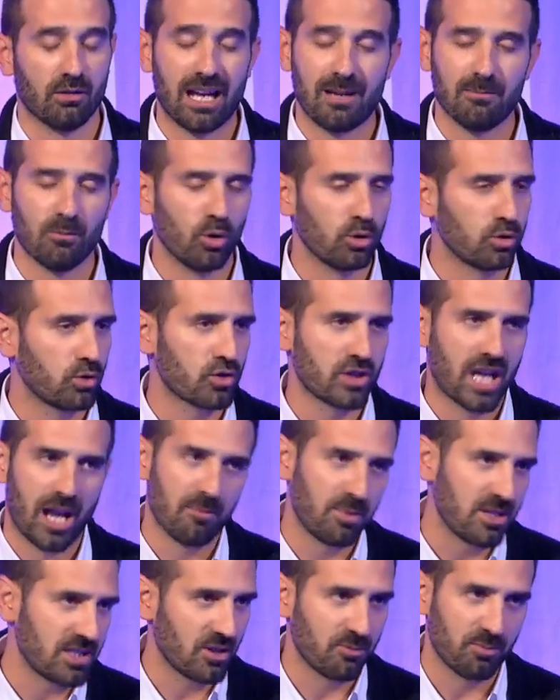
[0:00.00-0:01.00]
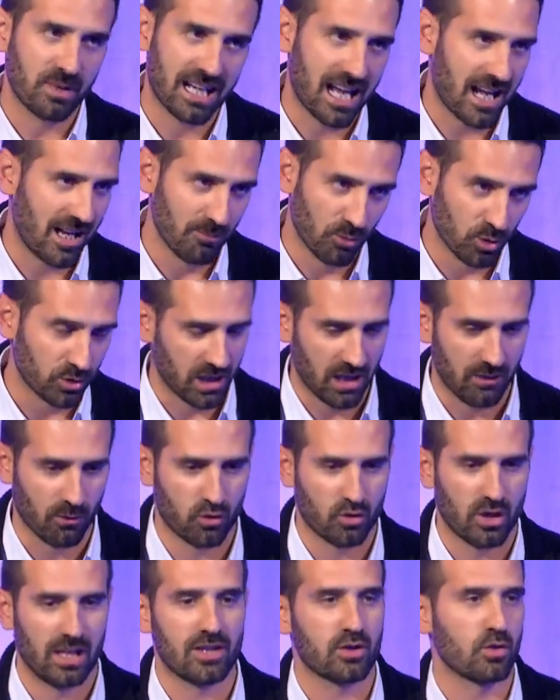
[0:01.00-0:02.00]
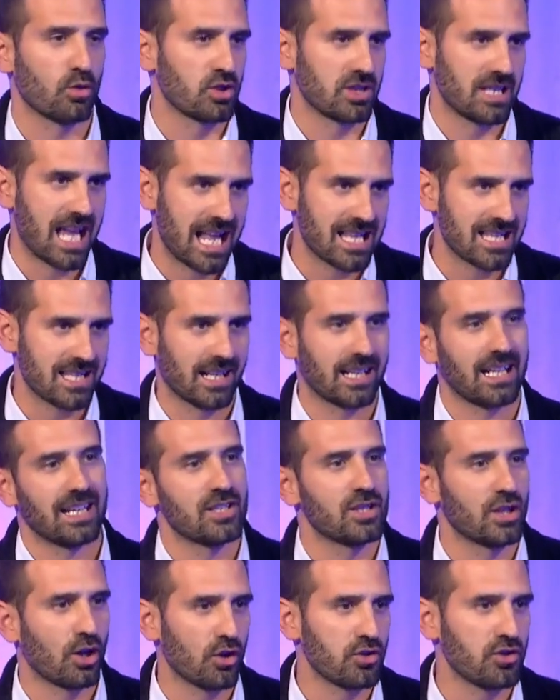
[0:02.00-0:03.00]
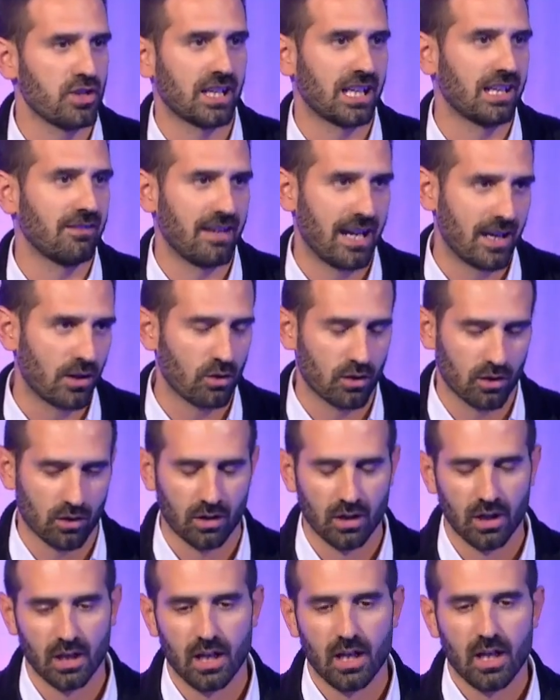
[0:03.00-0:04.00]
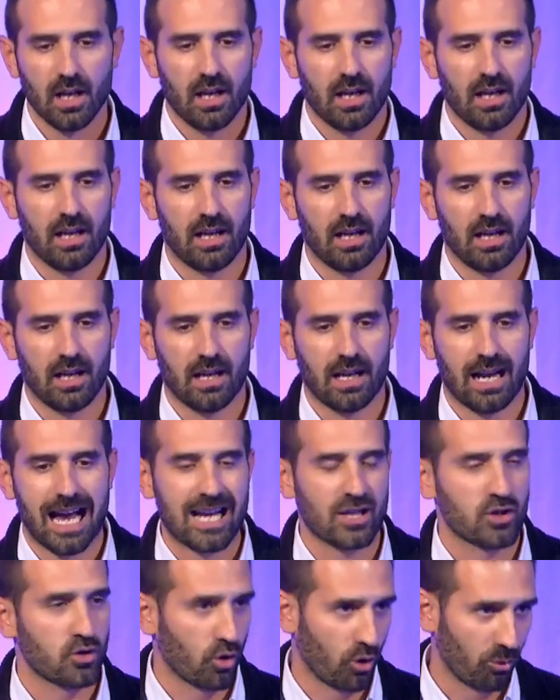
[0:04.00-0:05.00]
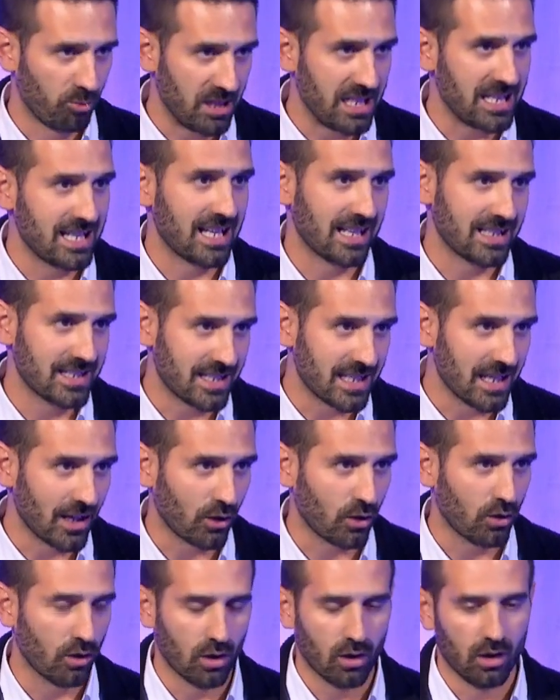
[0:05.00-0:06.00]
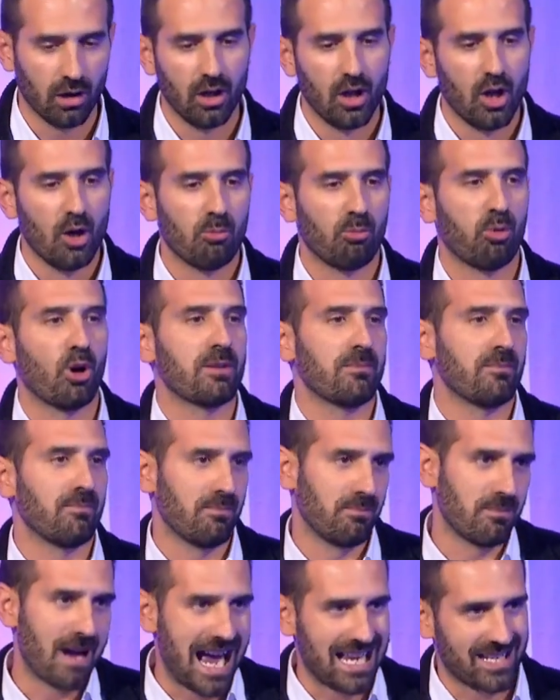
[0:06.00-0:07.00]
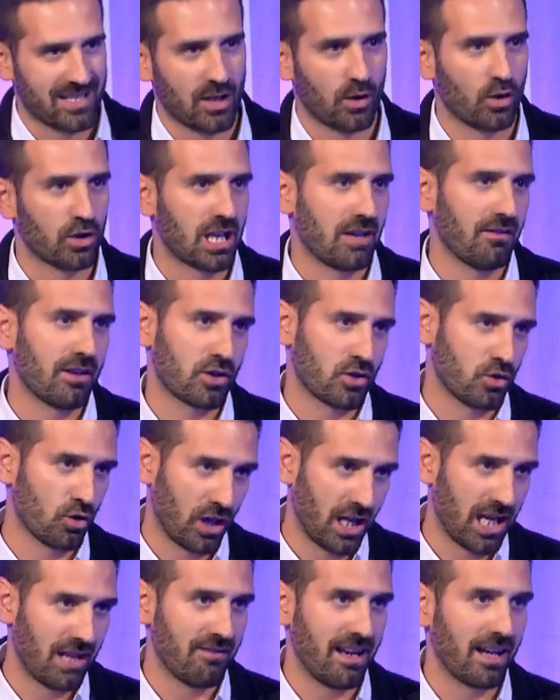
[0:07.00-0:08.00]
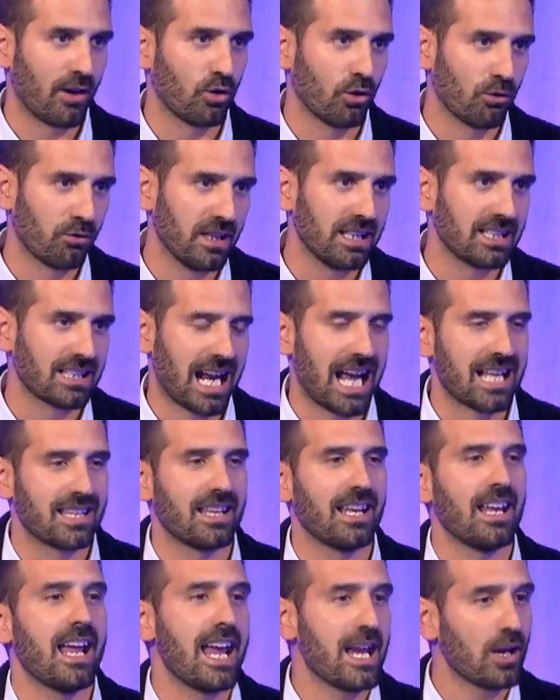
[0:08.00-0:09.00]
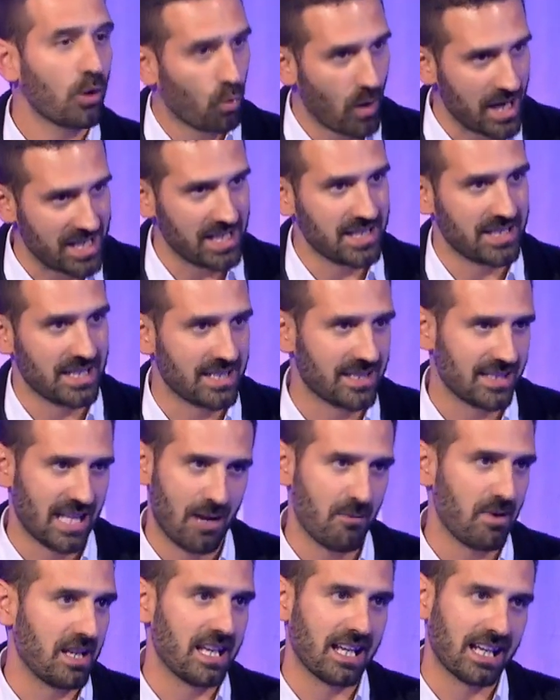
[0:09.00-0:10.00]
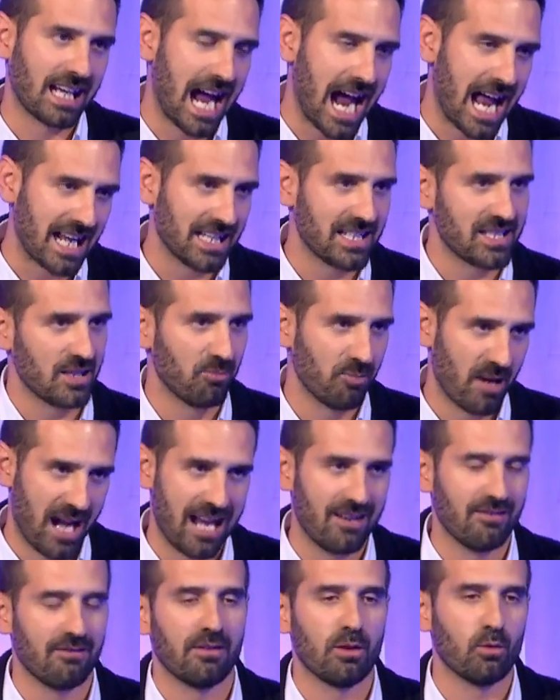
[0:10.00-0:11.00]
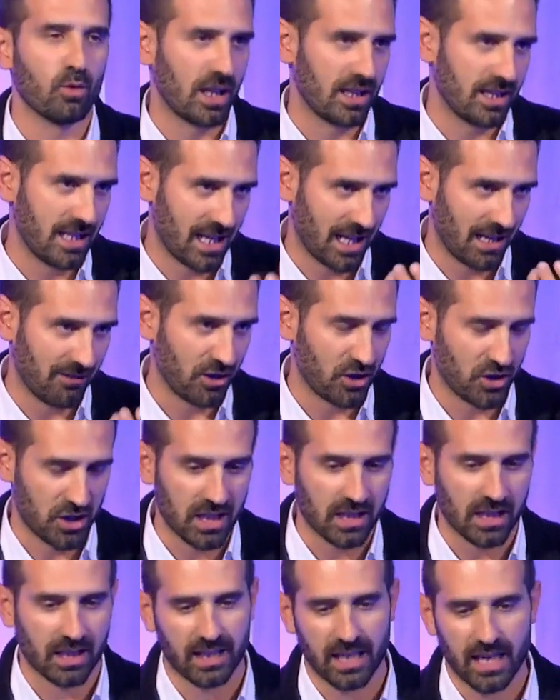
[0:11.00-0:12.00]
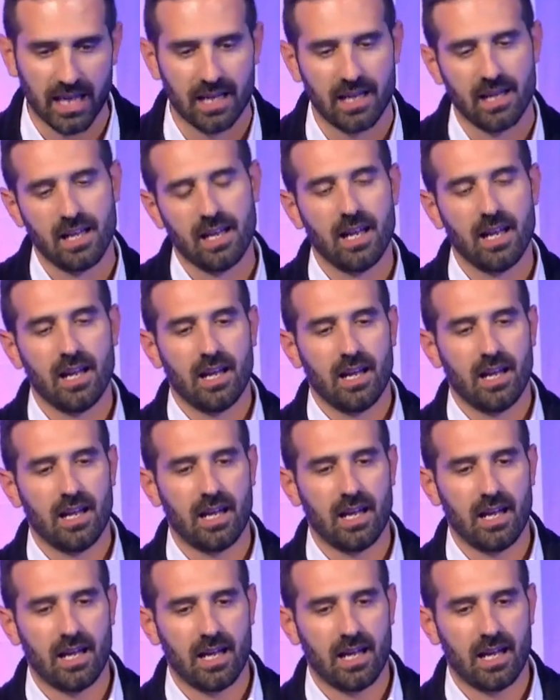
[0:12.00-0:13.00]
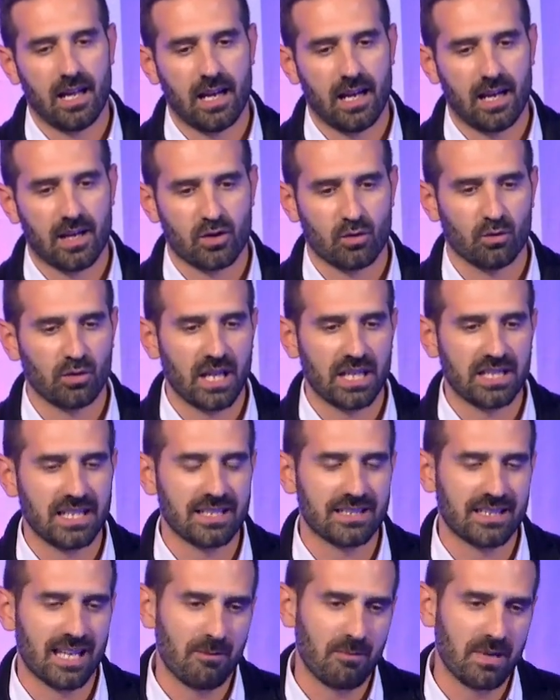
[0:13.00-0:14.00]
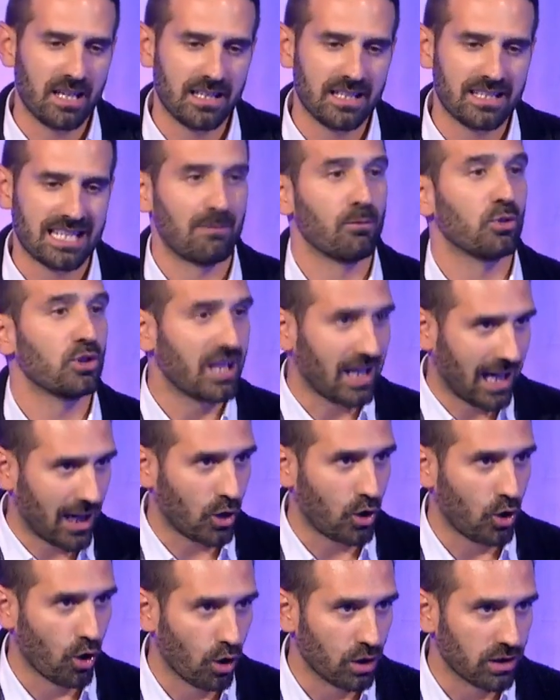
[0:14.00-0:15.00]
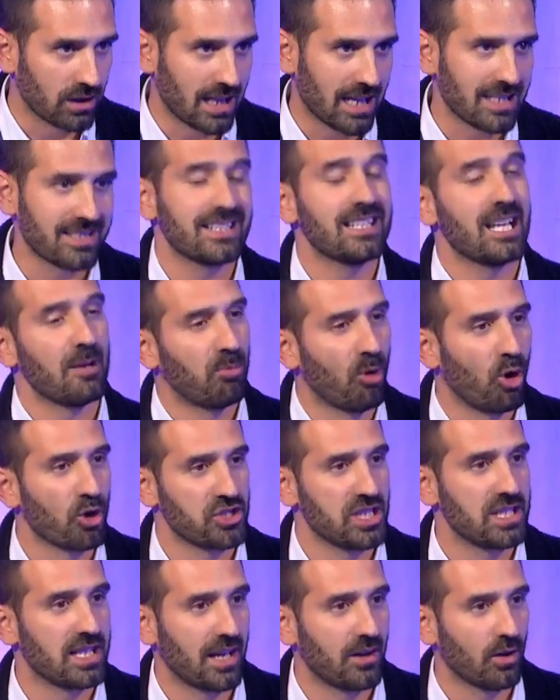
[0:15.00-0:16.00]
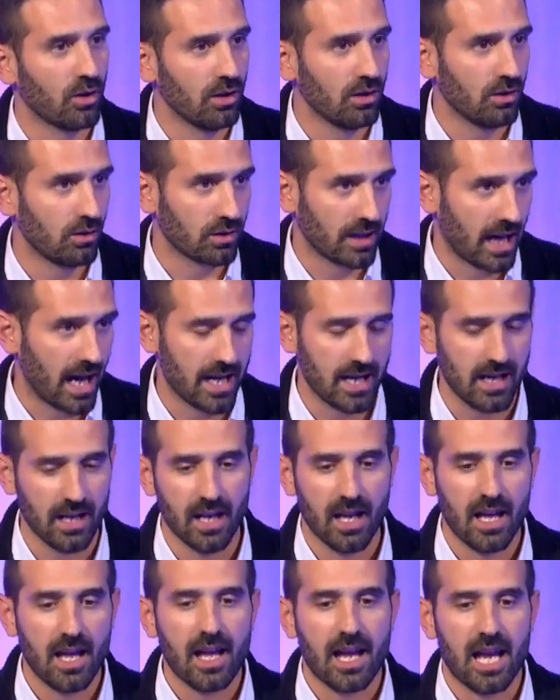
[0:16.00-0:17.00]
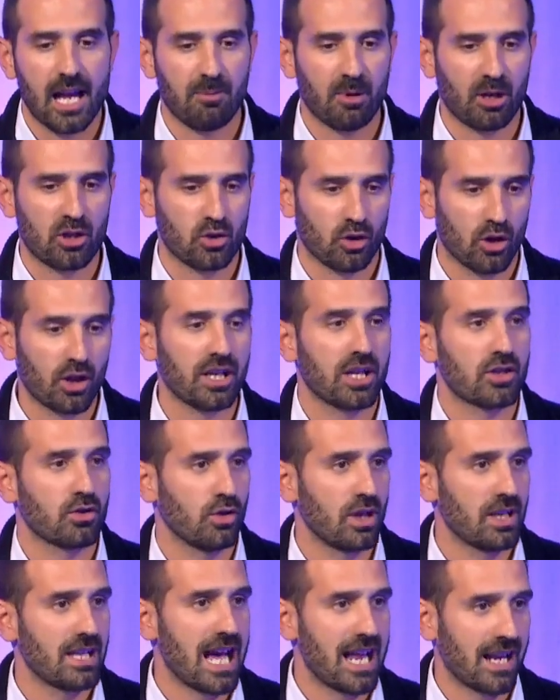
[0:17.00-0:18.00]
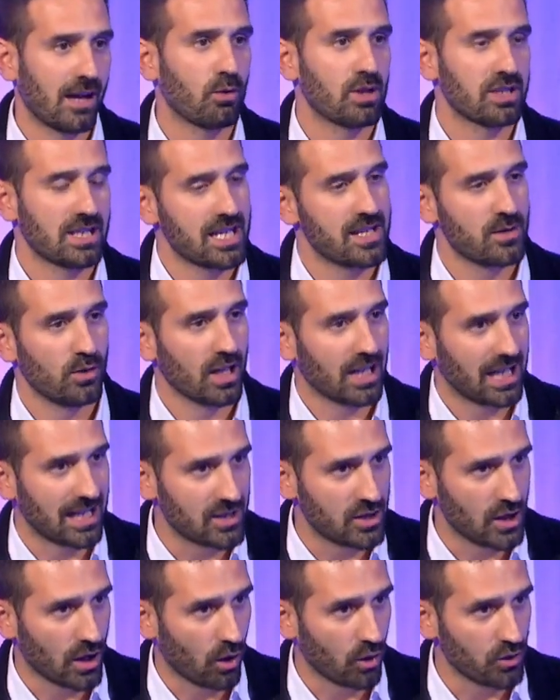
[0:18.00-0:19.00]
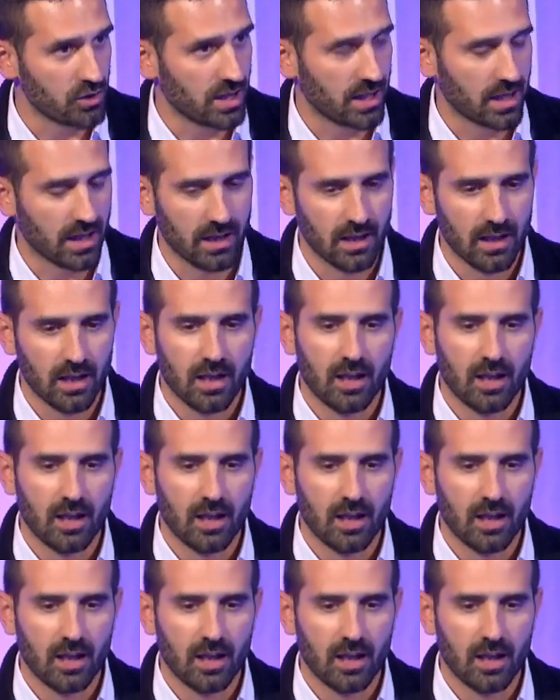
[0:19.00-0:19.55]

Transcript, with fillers: È molto semplice spiegare il motivo, cioè le sostanze cancerogene che vengono eh, assorbite dal circolo poi passano attraverso rene e vengono filtrate e in questi sistemi di calici, pelvi, uretere, vescica che eh, sono dei sistemi diciamo, di raccolta si depositano okay, e perciò riescono a dare questa azione cancerogena.